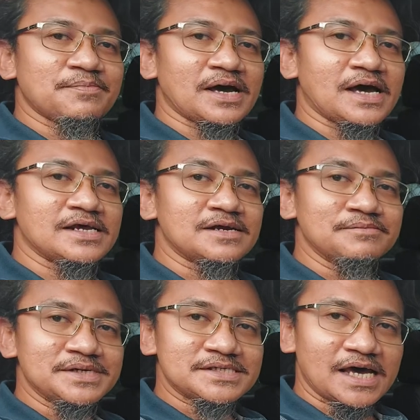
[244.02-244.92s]
apakah ada
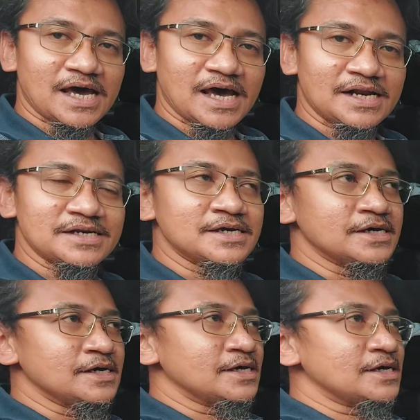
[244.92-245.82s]
rembesan.
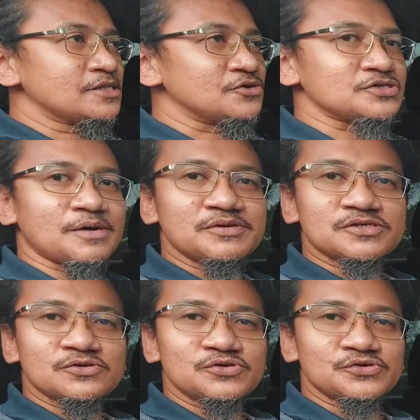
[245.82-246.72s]
Terus
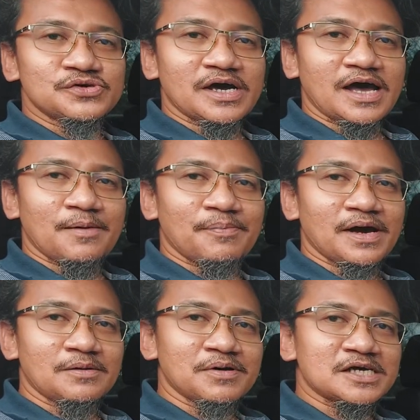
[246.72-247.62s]
habis itu juga
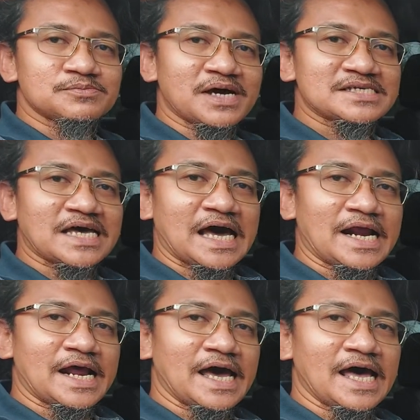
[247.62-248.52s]
apa ada bekas-bekas
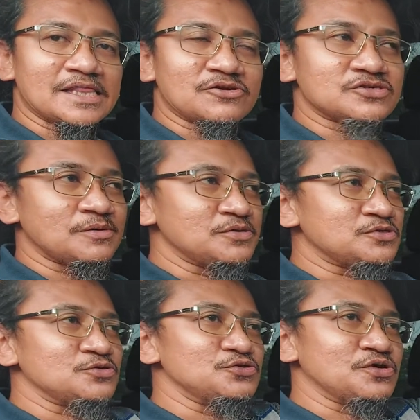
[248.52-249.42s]
karat, terus habis
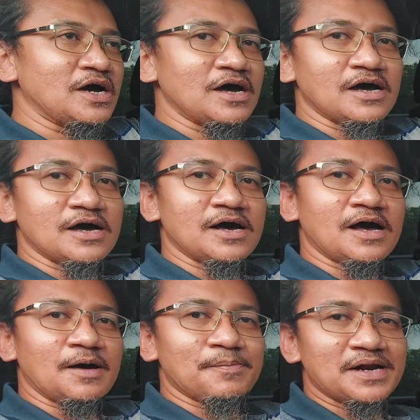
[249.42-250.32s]
itu juga
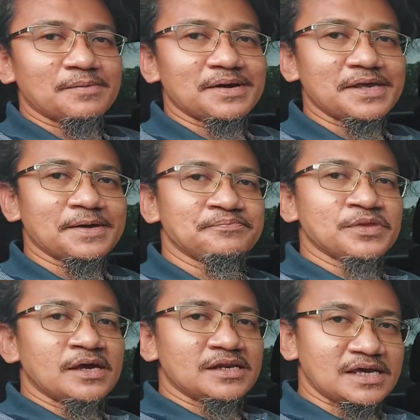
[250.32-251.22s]
uh, apa namanya?
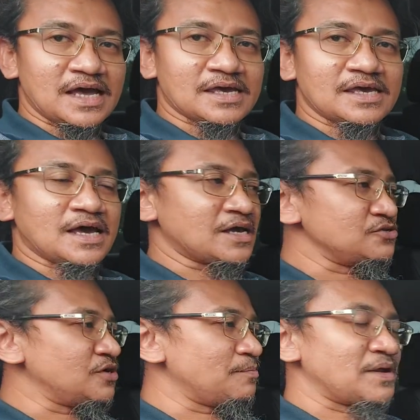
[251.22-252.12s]
kaki-kaki
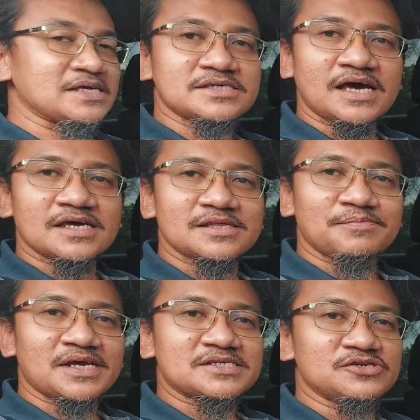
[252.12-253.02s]
juga periksa kita
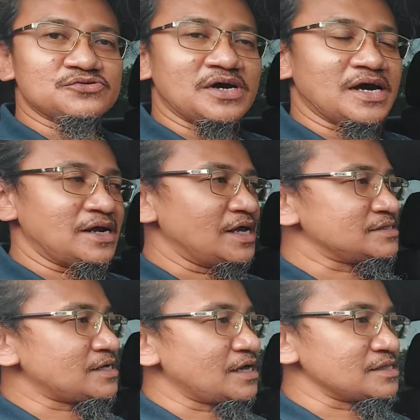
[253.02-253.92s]
periksa juga nah
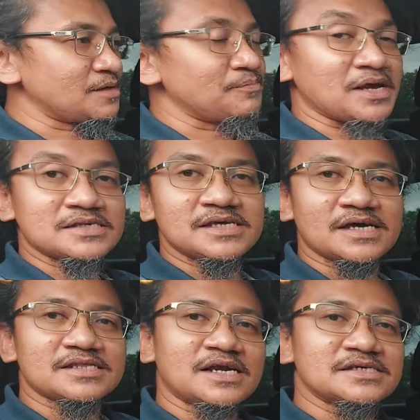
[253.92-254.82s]
setelah kita periksa
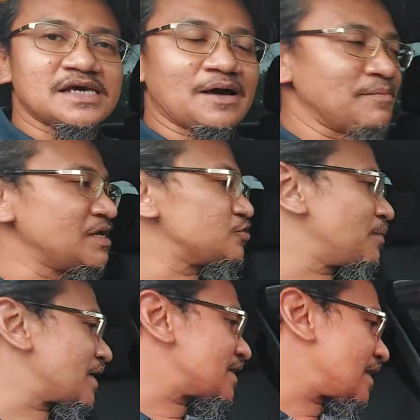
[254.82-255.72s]
kita rasa aman
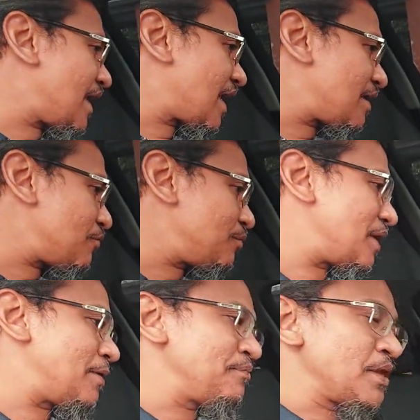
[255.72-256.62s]
coba kita nyalakan mobil
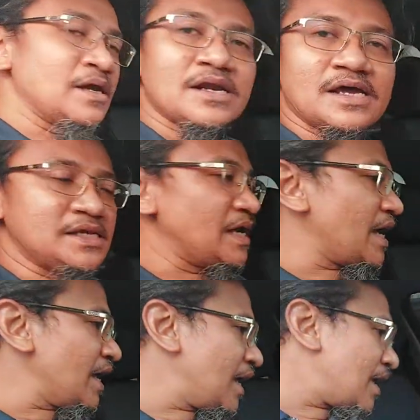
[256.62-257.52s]
nah
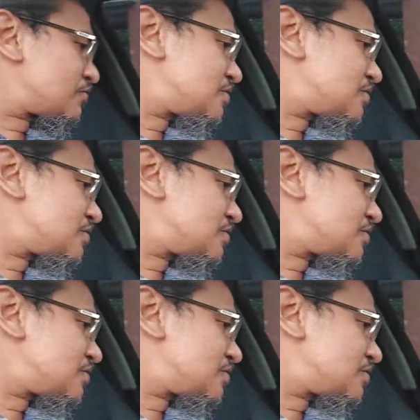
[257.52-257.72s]
dia harus